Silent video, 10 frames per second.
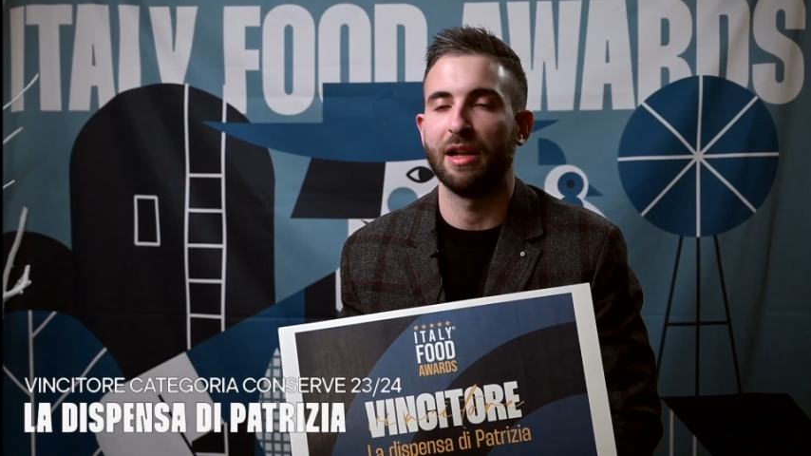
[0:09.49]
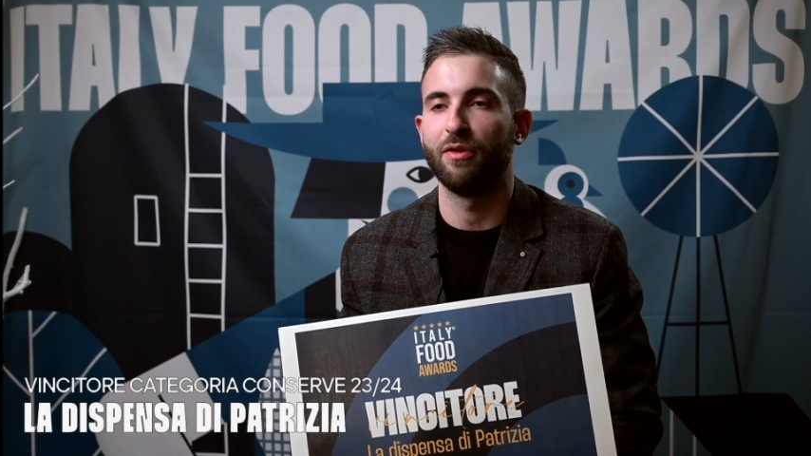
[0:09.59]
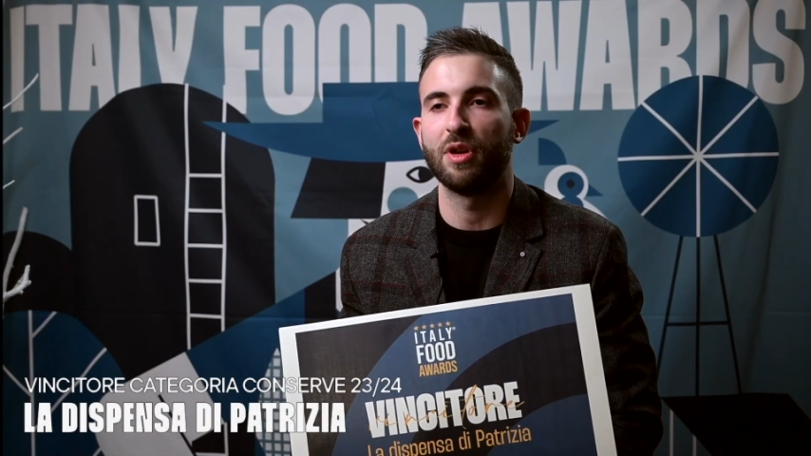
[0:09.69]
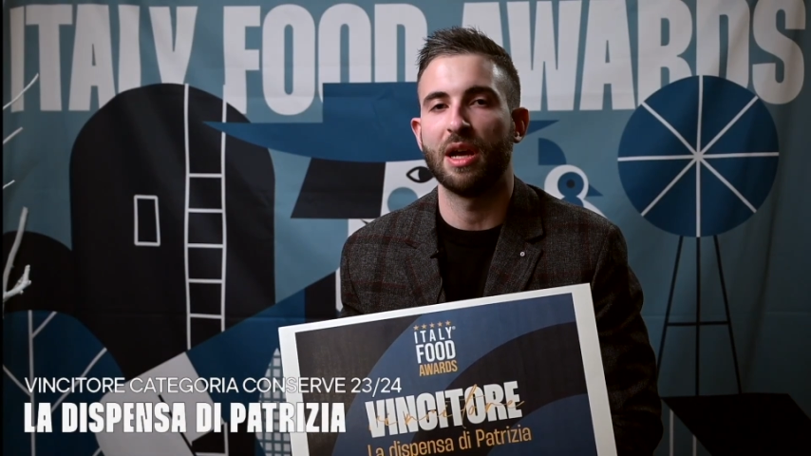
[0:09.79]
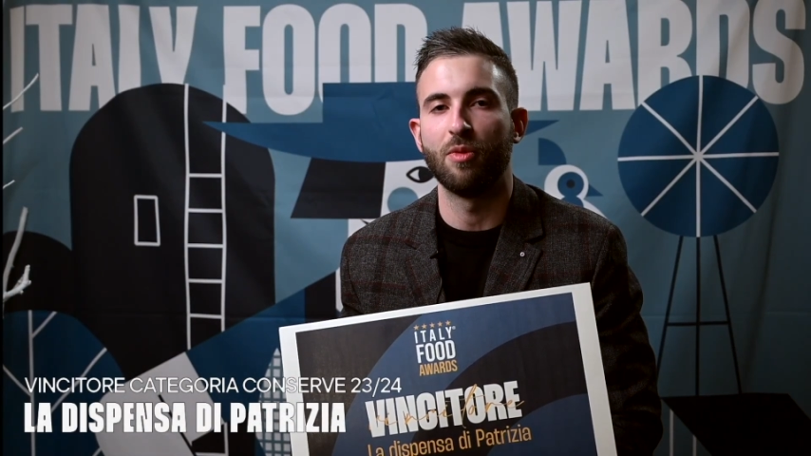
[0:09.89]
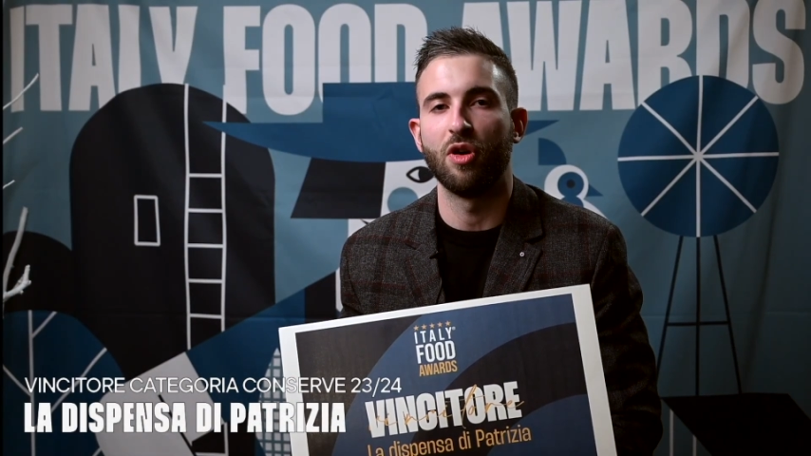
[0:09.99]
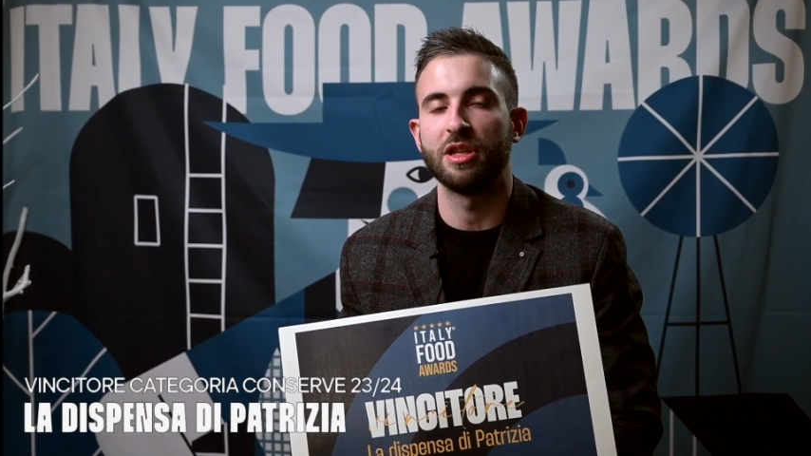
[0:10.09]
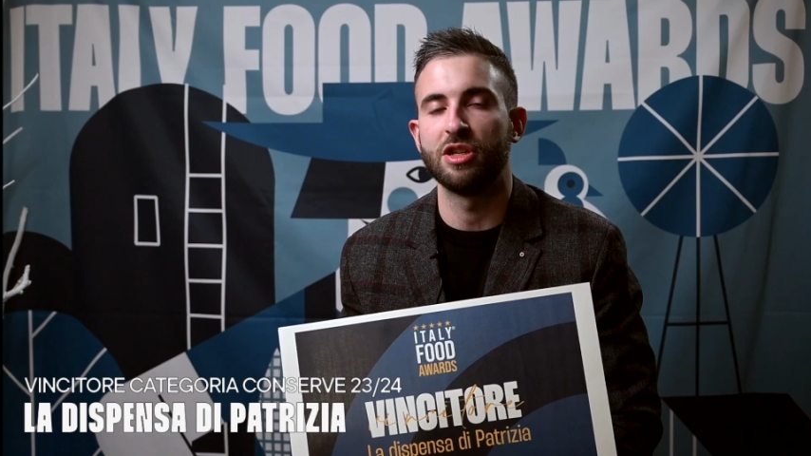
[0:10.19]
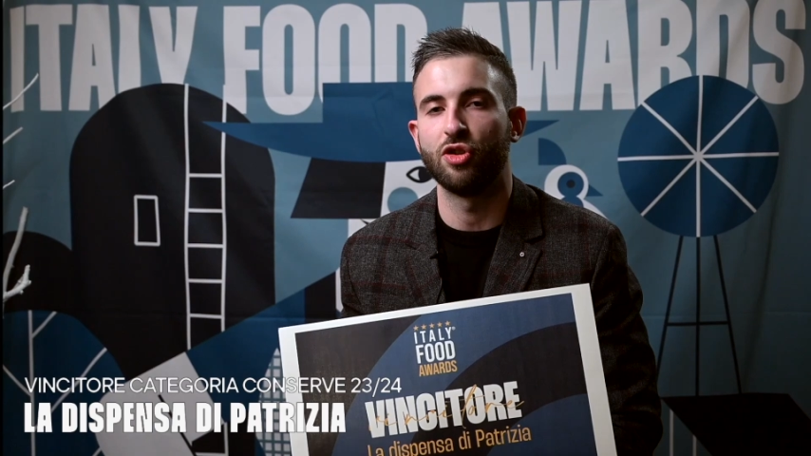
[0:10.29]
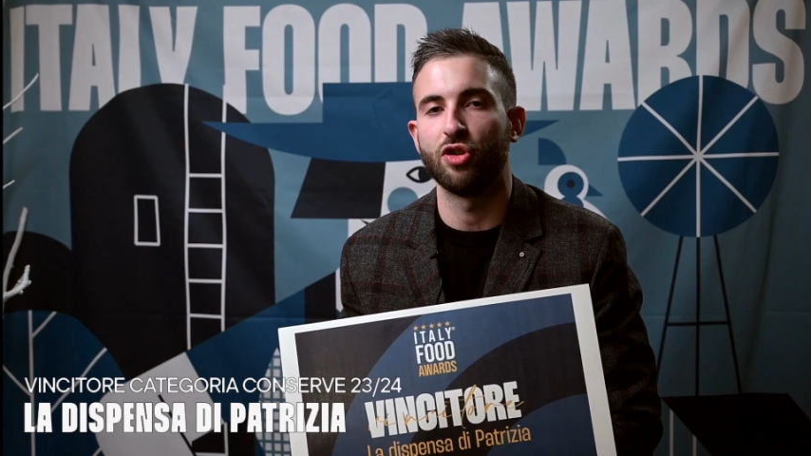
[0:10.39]
lavoriamo
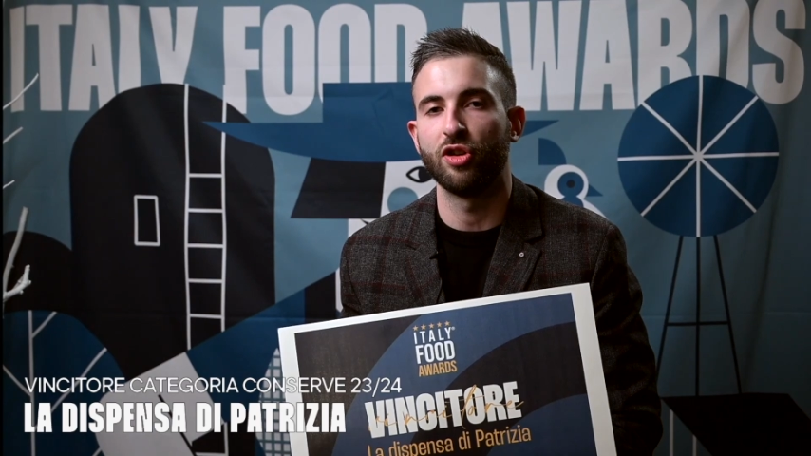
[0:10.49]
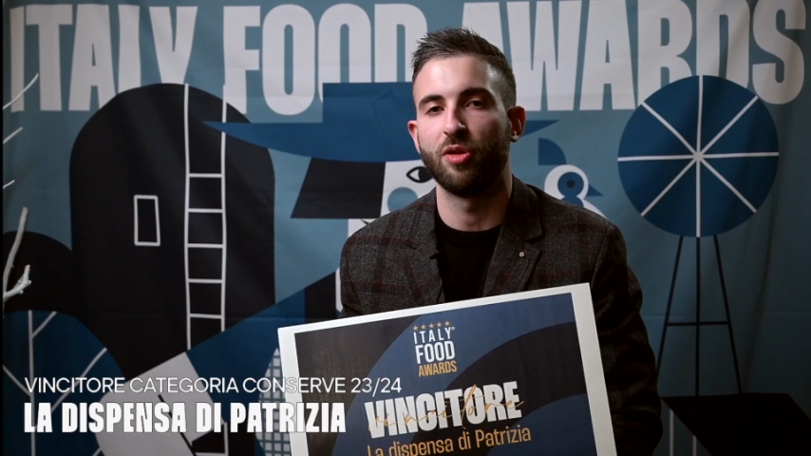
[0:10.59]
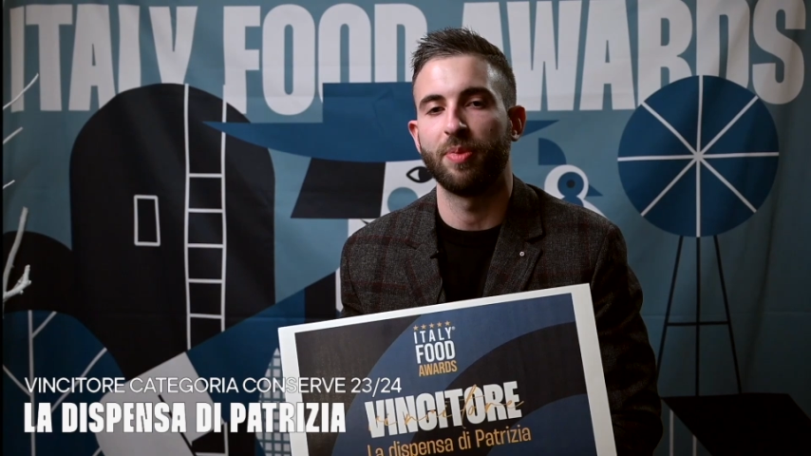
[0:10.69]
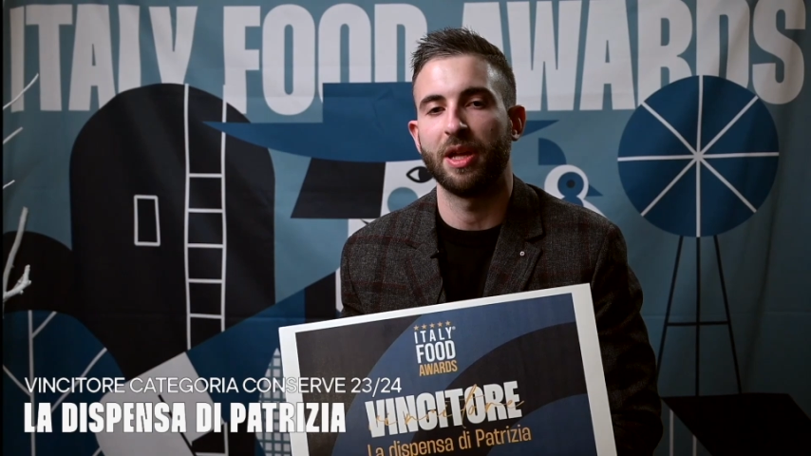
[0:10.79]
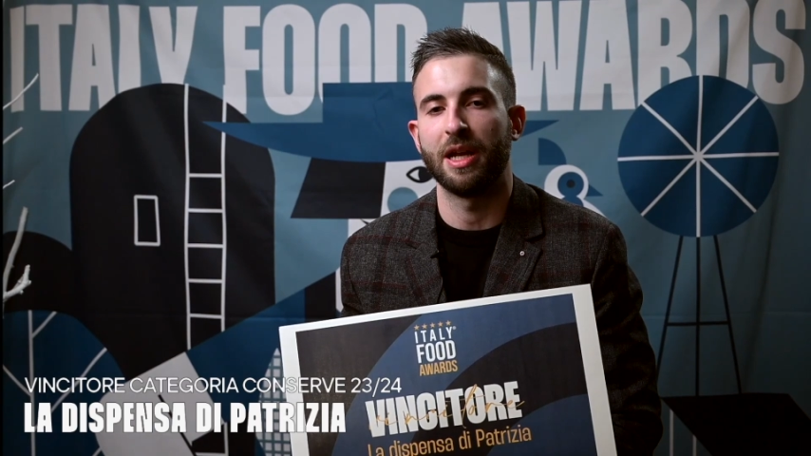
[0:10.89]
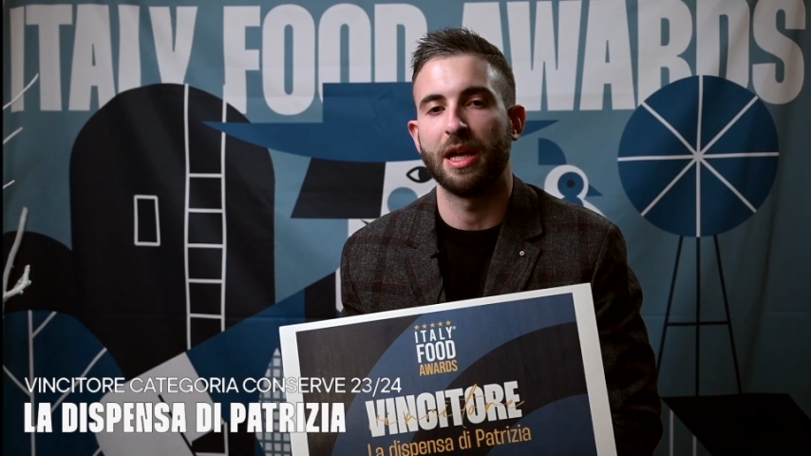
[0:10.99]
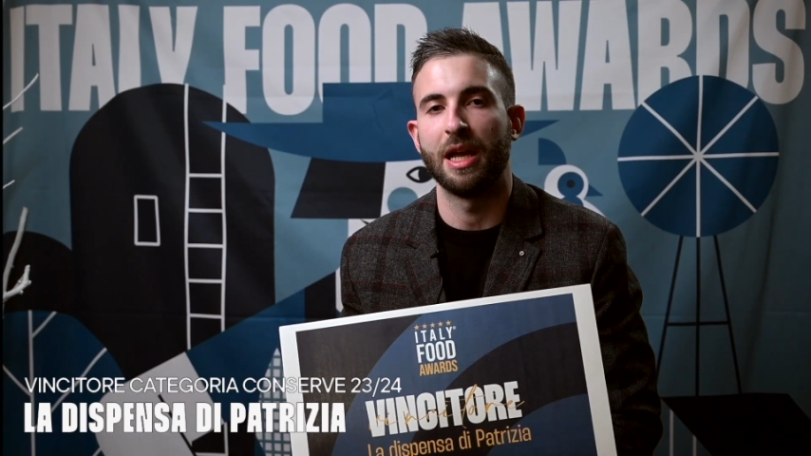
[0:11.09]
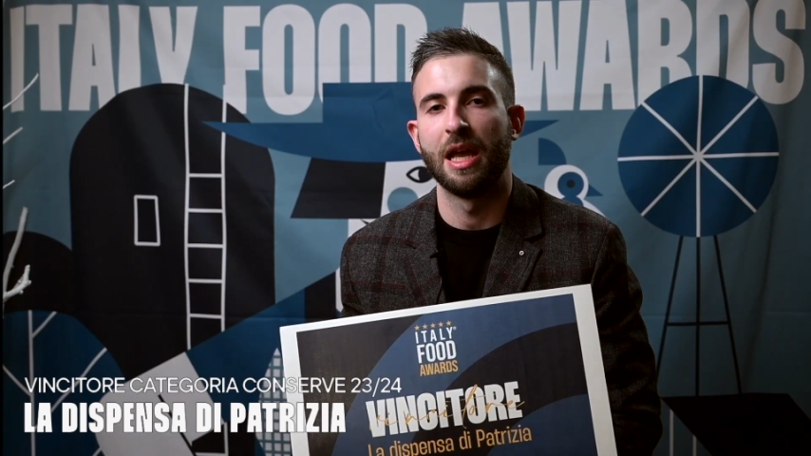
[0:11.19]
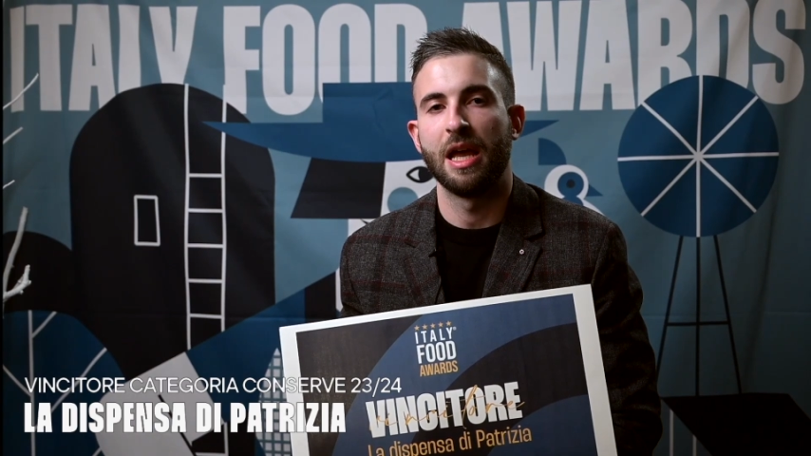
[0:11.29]
ogni giorno per